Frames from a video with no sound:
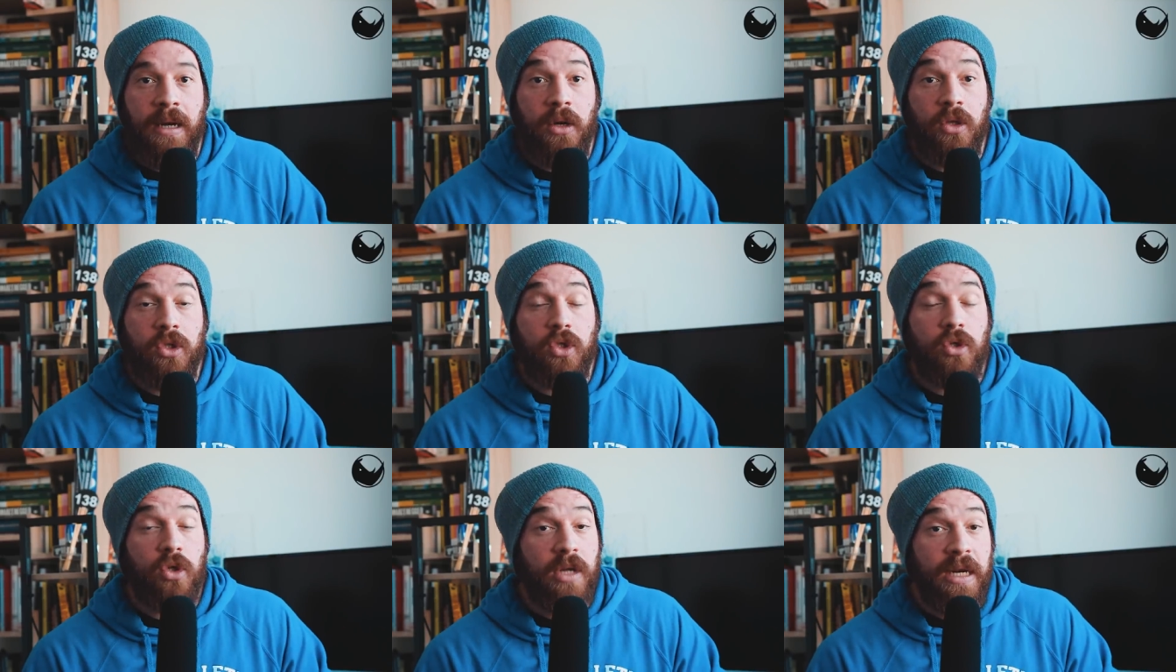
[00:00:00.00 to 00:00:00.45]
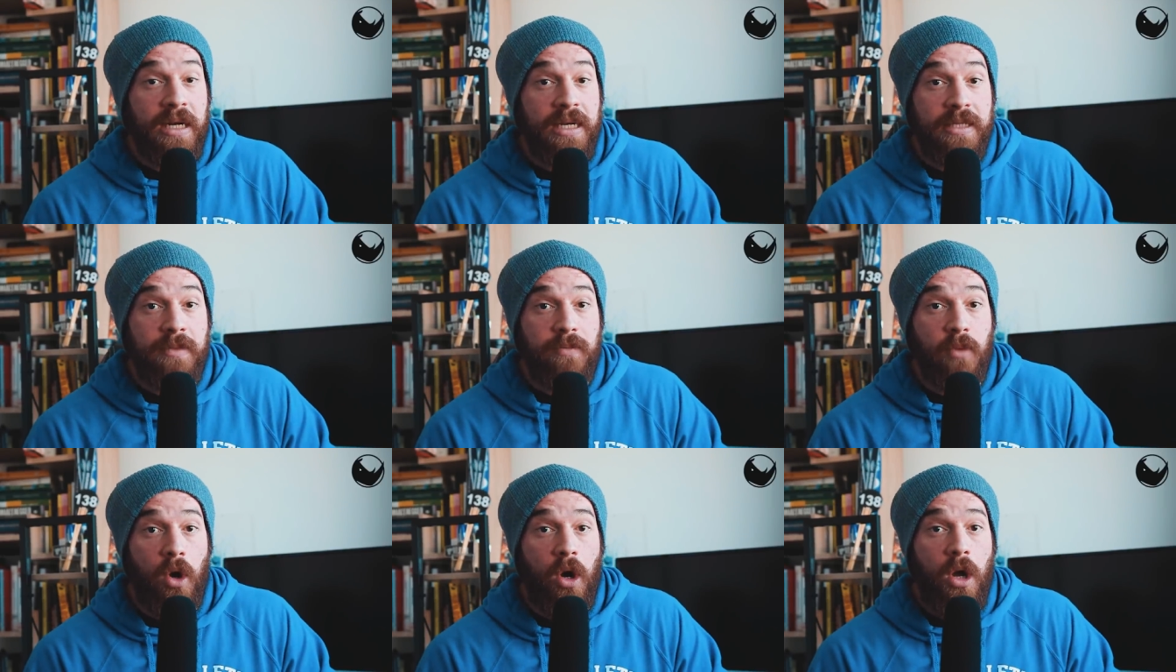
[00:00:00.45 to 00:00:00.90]
il nostro
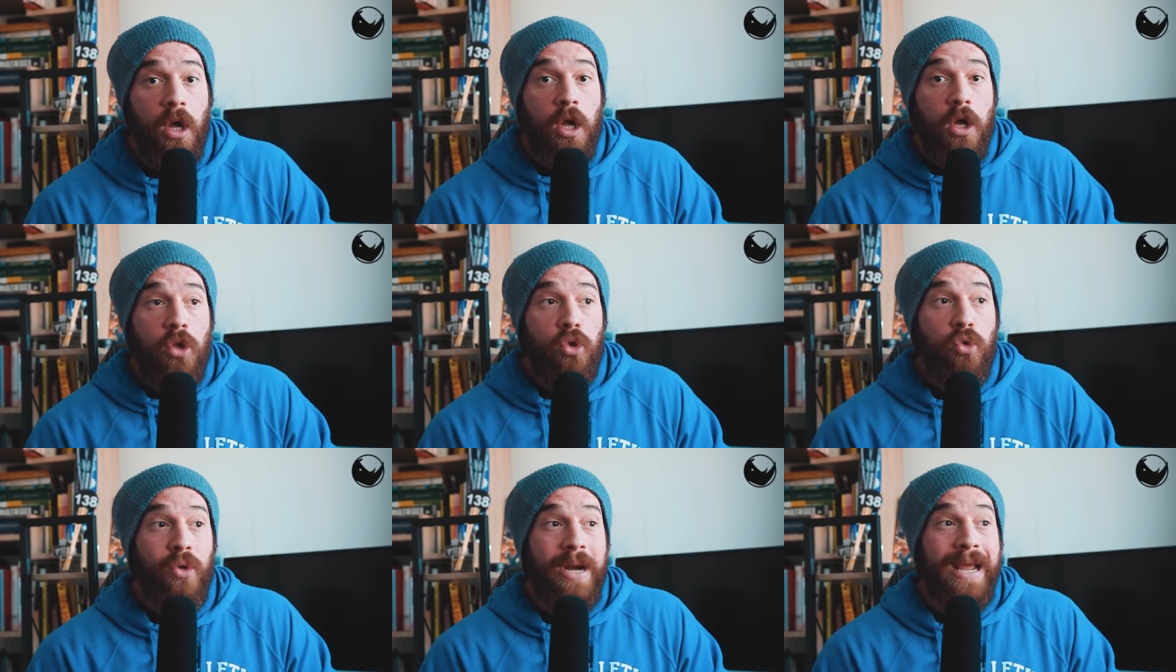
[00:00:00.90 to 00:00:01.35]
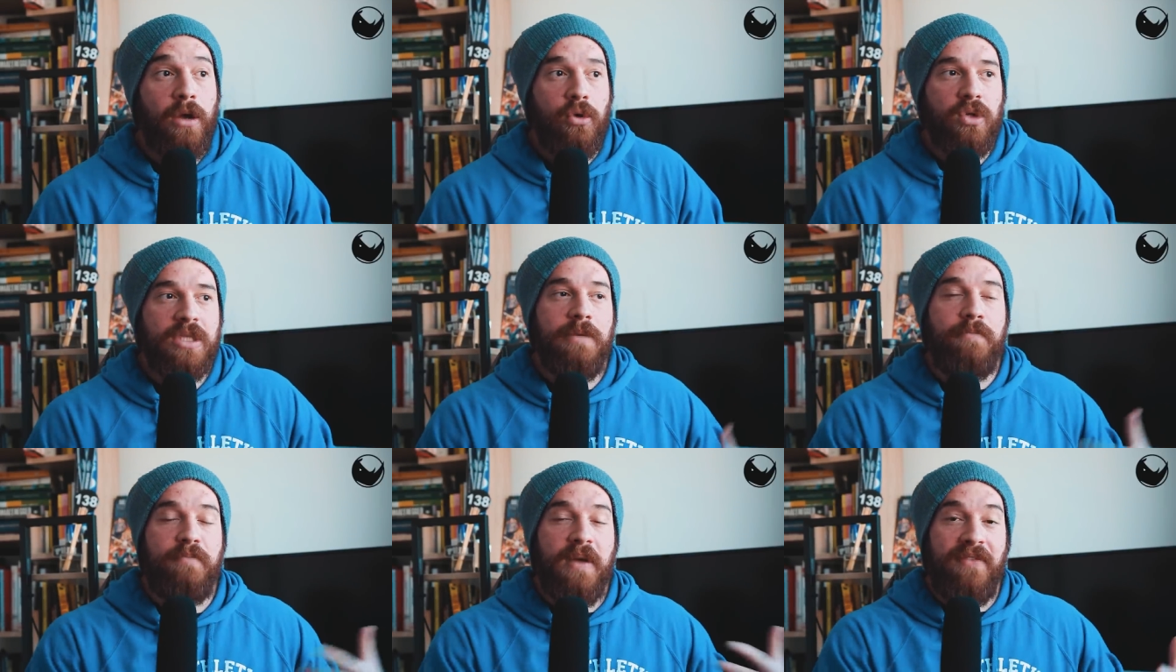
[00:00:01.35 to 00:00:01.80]
organismo non è
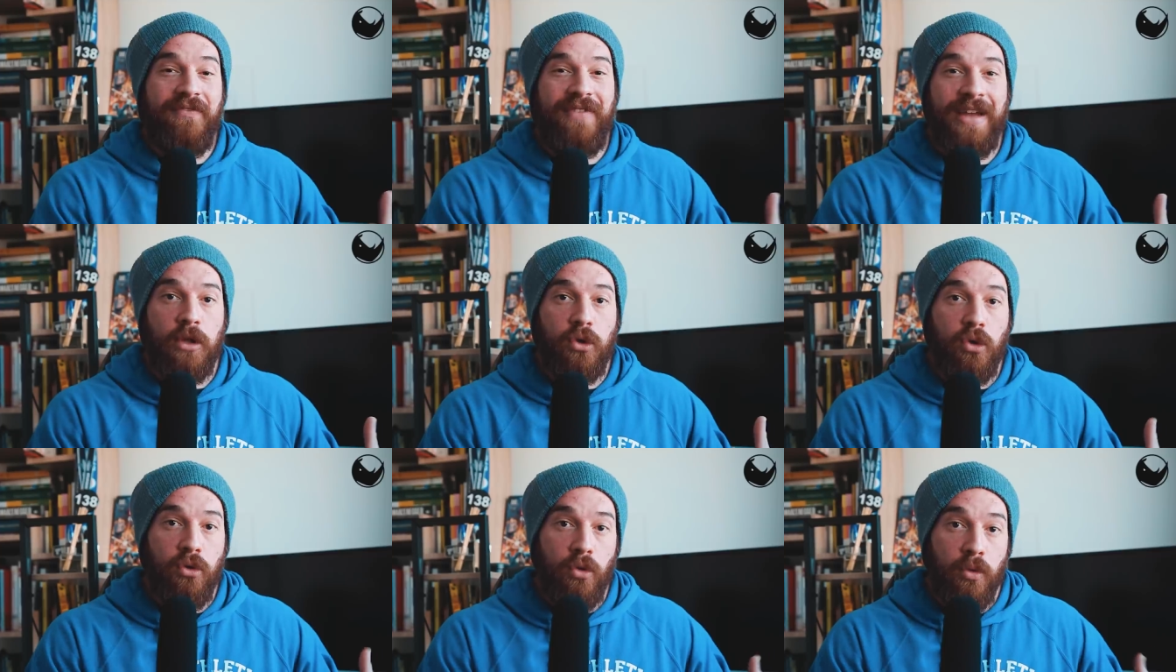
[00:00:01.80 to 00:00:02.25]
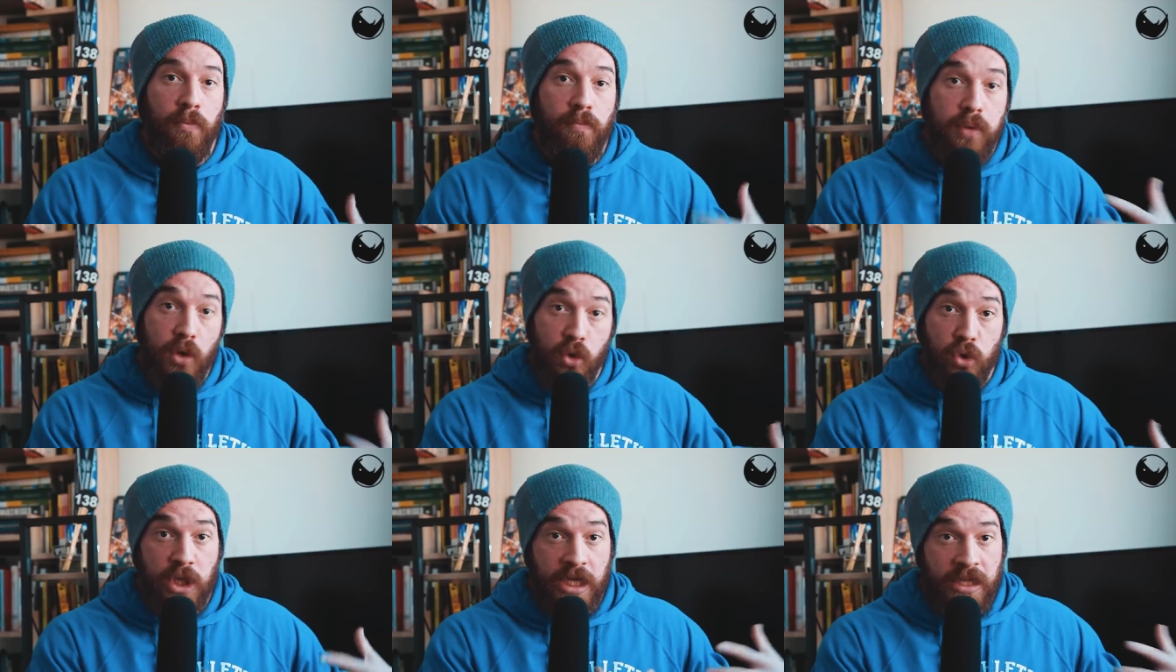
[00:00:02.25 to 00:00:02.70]
così perfetto, non
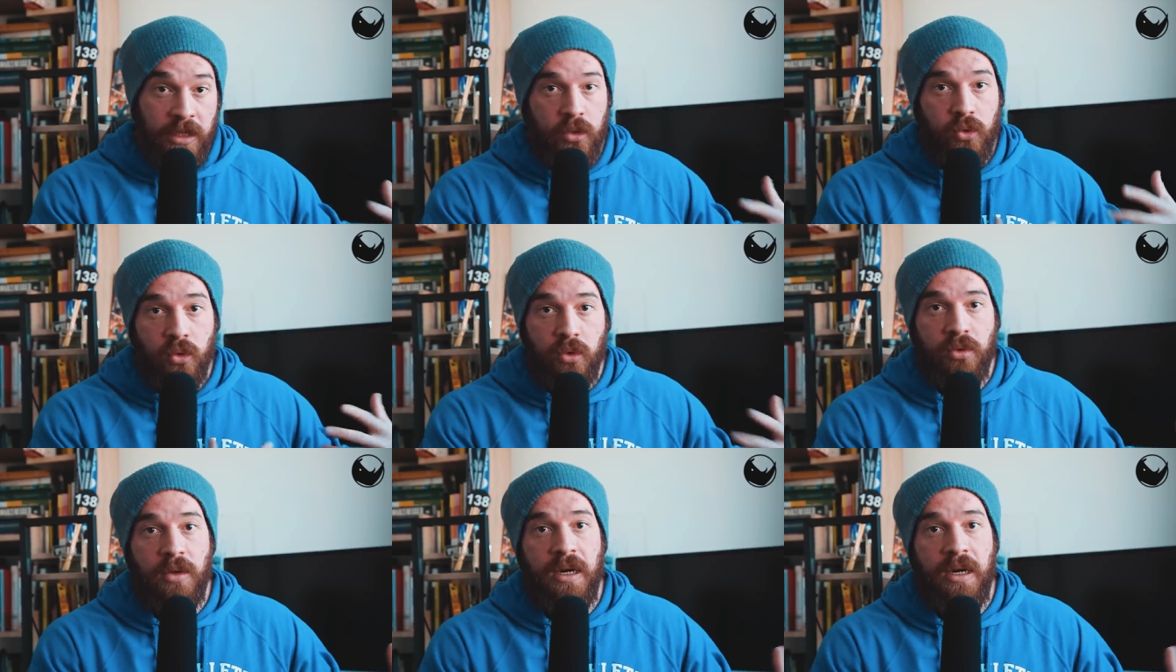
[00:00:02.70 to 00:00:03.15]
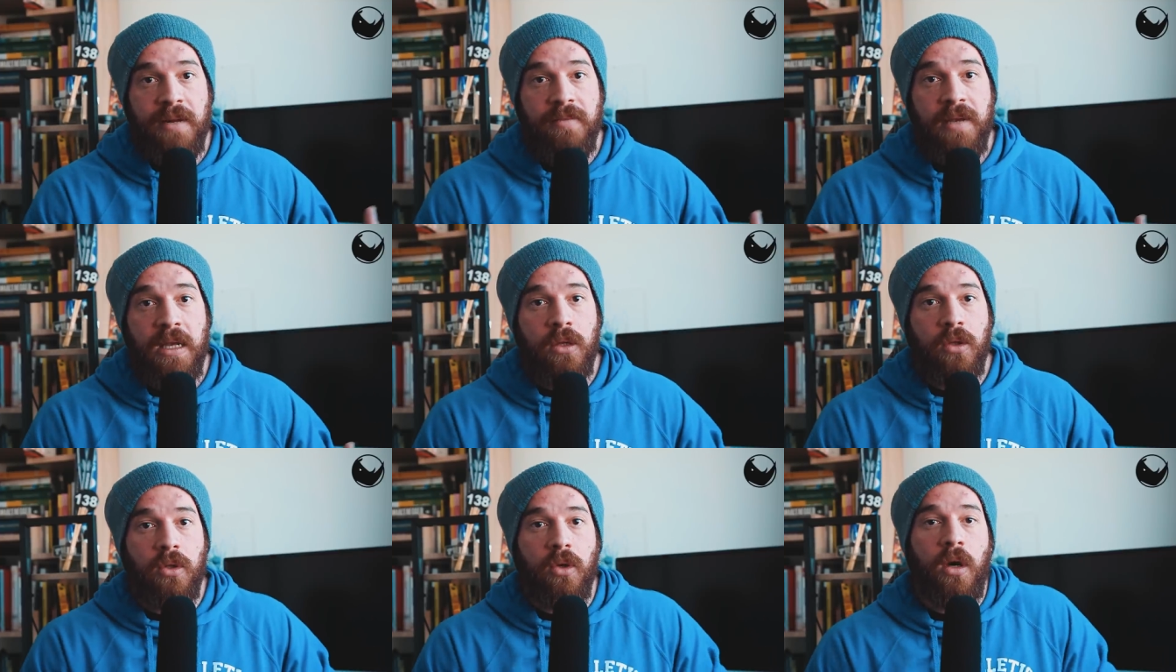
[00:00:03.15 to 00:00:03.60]
brucia del tutto un
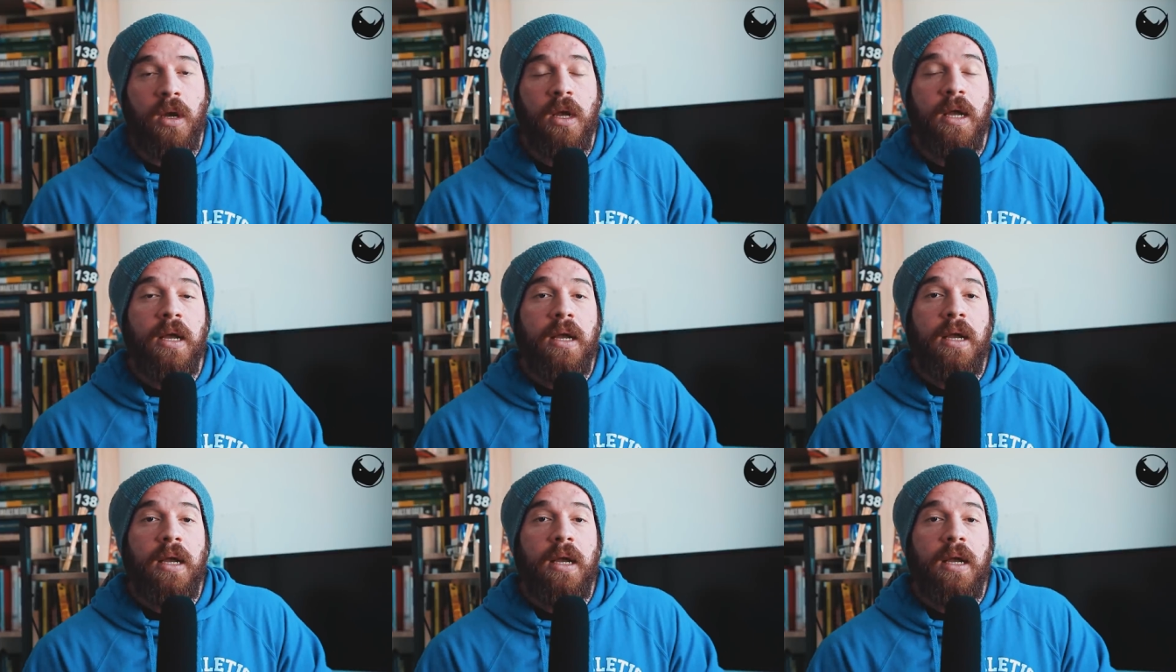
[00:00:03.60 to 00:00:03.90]
alimento,